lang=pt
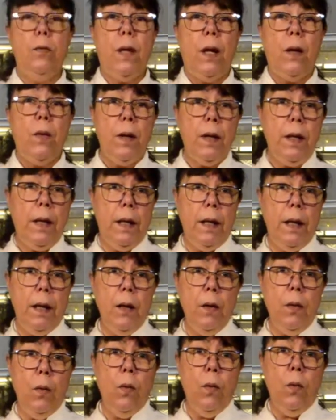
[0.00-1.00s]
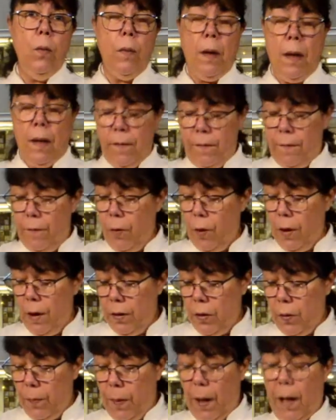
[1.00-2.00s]
tenho aqui uma folha
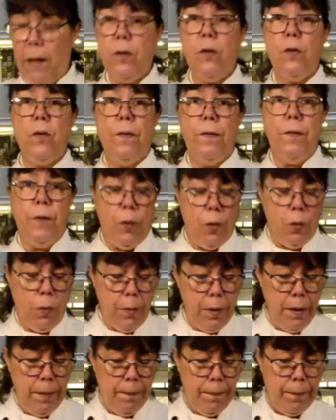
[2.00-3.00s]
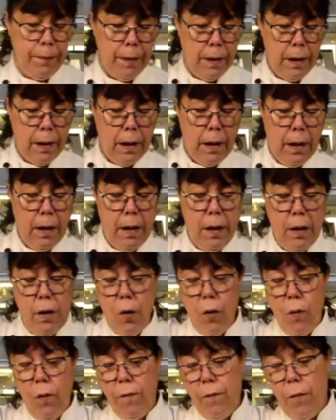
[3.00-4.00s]
de plástico filme e
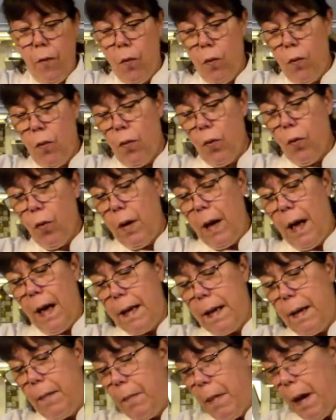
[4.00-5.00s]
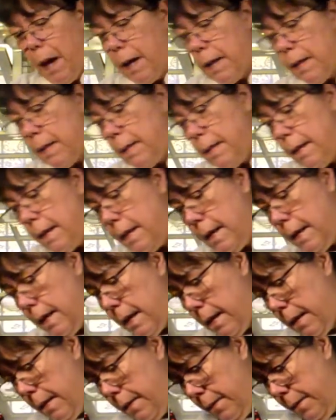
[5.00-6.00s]
eu vou colocar a massa
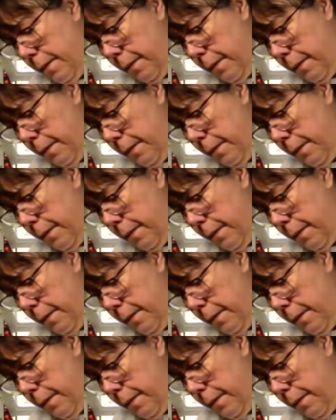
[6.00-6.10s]
aqui.